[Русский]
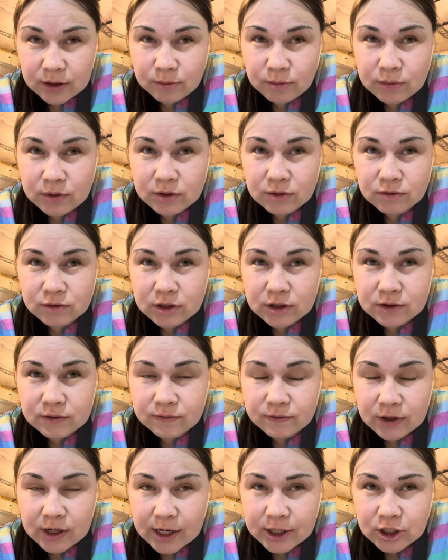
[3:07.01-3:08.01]
Был у нас
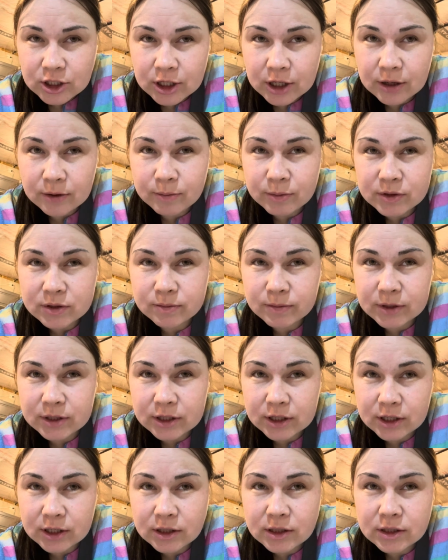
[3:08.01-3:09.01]
врач,
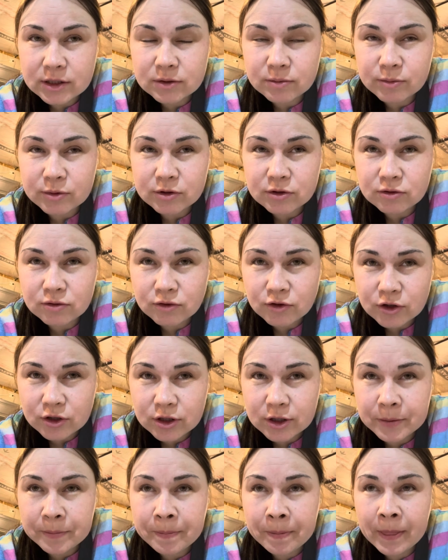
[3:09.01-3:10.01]
посмотрел нас,
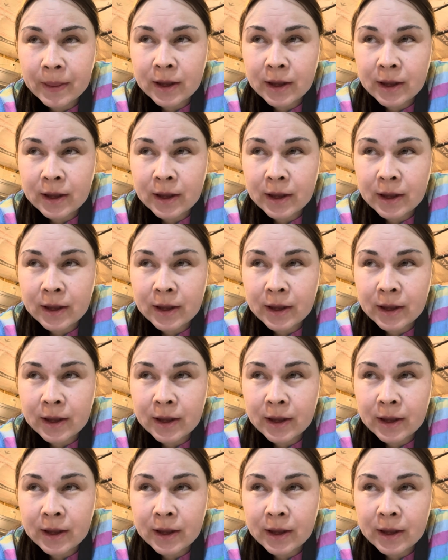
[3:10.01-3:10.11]
послушала.